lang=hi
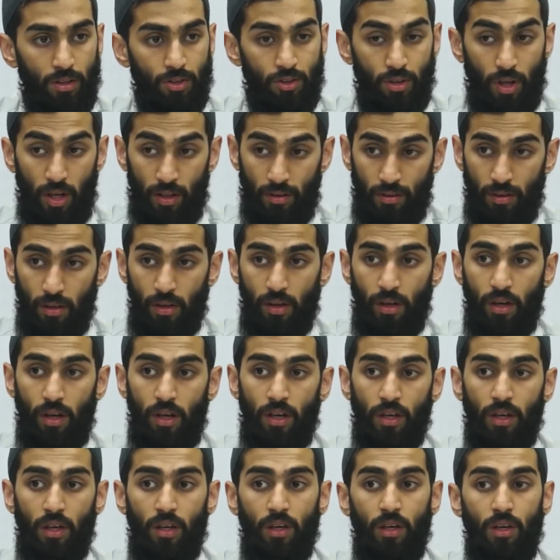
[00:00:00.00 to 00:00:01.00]
चाहते
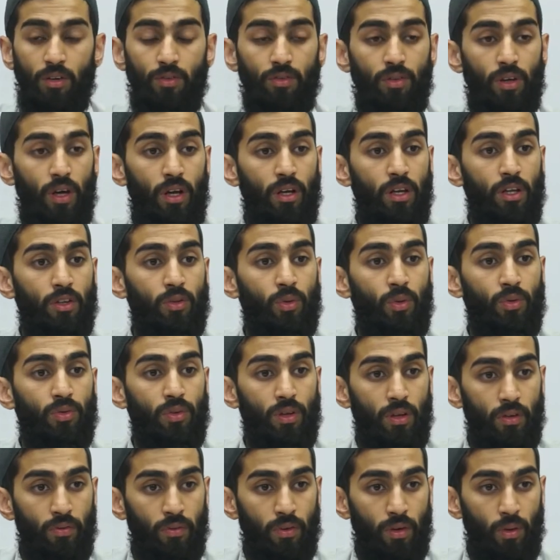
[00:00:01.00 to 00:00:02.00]
हैं कि इंसानियत को
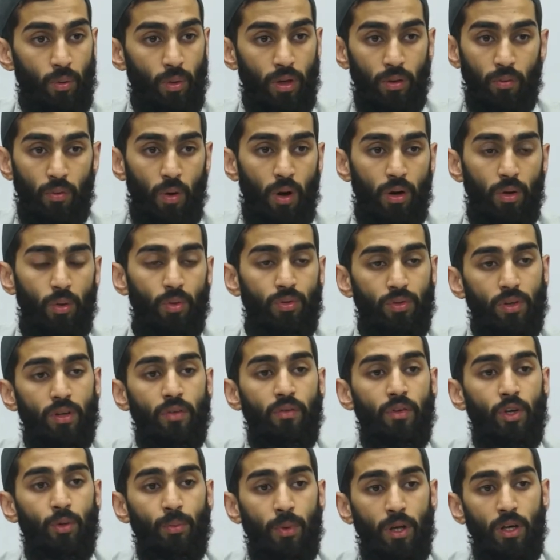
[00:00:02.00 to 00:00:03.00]
सर्व करूं ही वांट टू सर्व
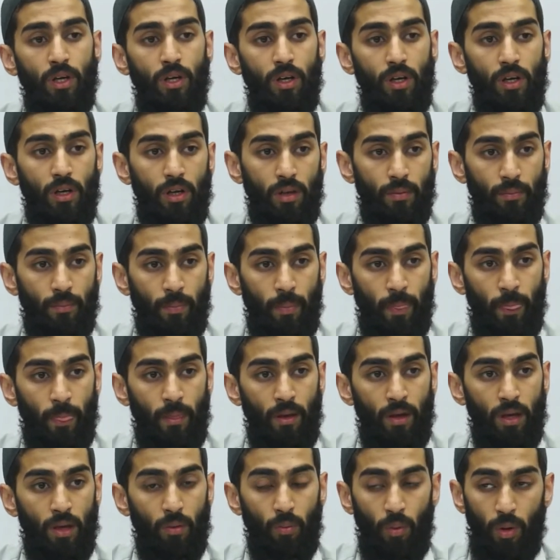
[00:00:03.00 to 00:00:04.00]
ह्यूमैनिटी
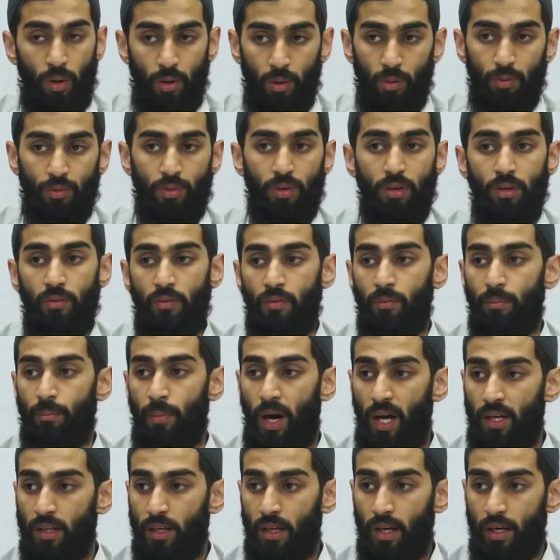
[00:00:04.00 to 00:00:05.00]
ही वांट टू सर्व
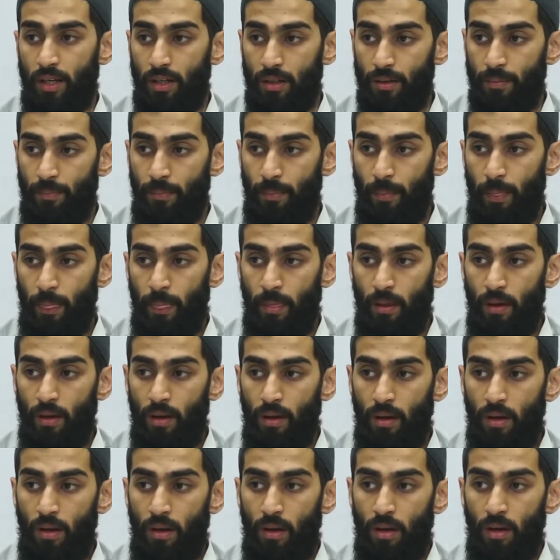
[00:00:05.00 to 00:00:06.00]
मैनकाइंड
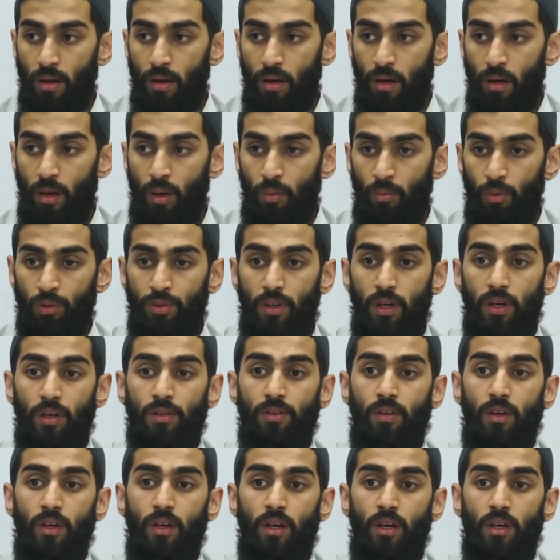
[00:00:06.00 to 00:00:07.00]
वो
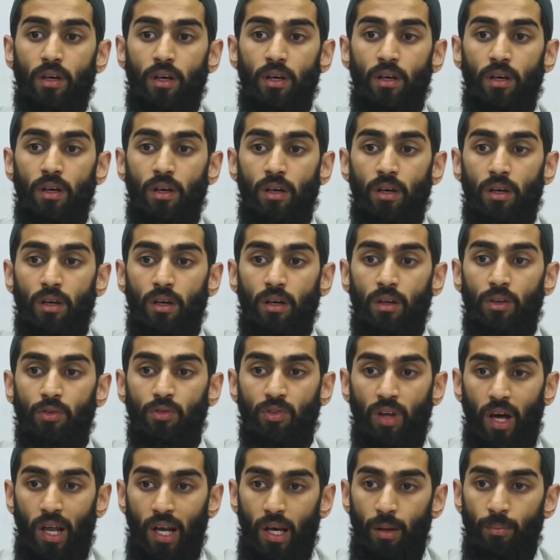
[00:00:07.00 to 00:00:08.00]
देखते हैं कि
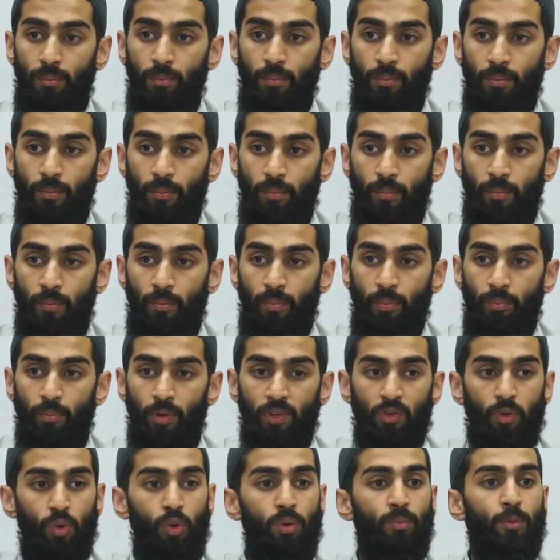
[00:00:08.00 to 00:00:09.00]
जालिम
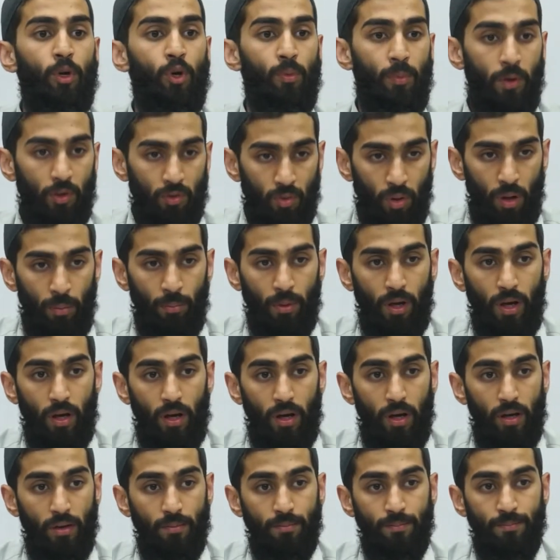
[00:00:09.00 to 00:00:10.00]
मजलूम के ऊपर जुल्म कर
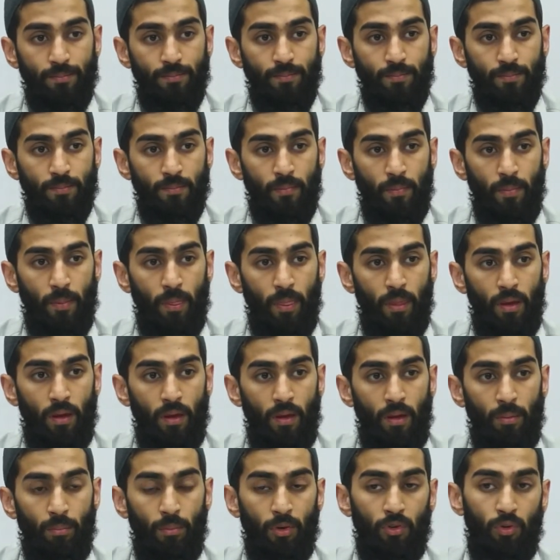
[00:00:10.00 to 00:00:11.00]
रहा
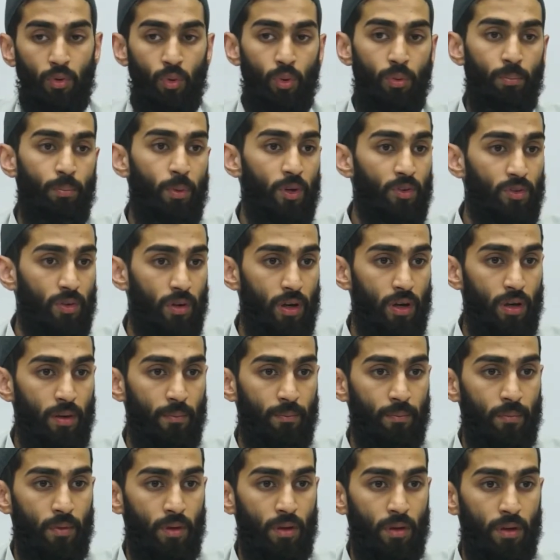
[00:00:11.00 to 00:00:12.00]
है मजलूम पिस रहे
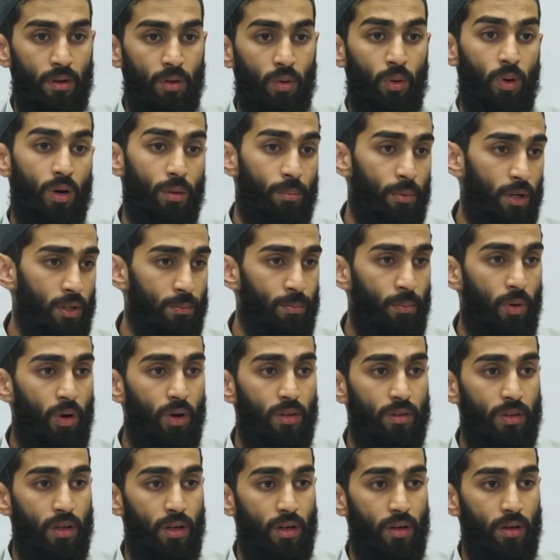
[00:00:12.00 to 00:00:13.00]
हैं गुरबत
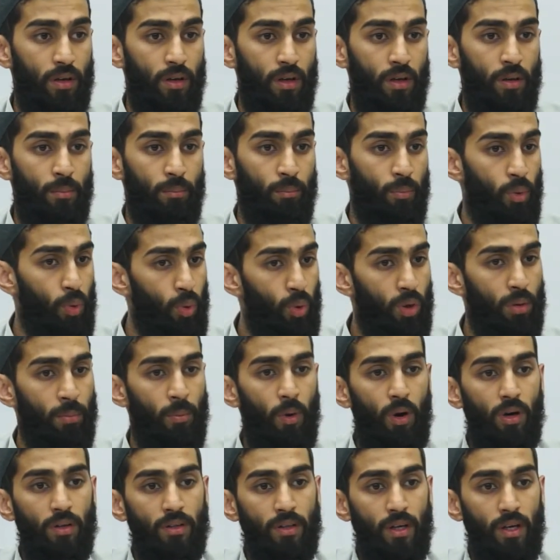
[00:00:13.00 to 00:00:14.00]
बहुत है भूख
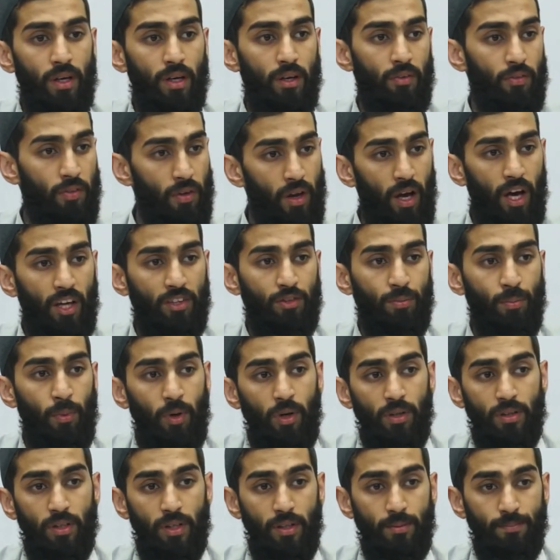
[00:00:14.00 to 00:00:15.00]
बहुत है अफलास
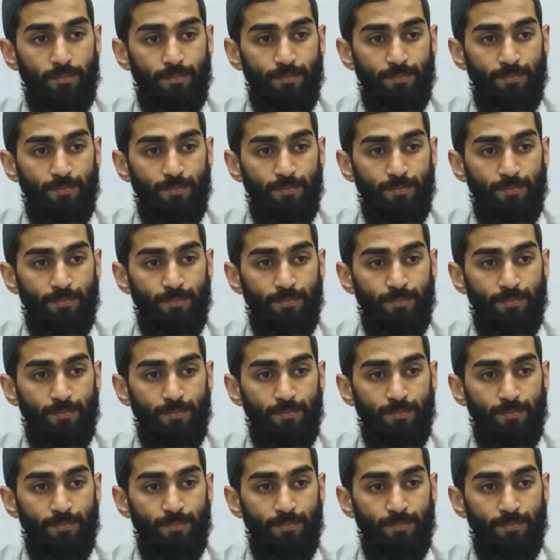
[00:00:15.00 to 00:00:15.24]
बहुत है